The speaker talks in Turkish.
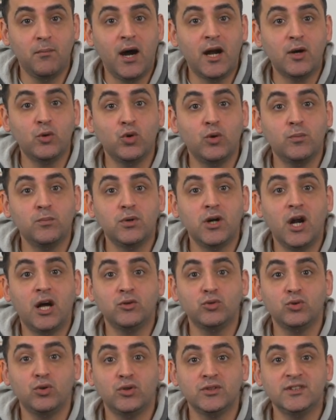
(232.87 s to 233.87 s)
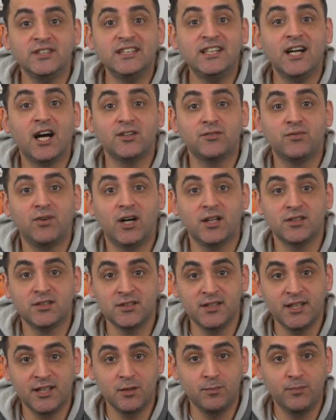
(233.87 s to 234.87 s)
Marlon Brando The
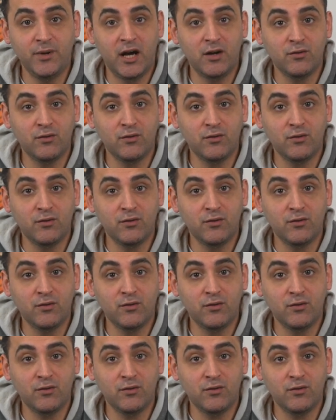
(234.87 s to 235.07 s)
Godfather'daki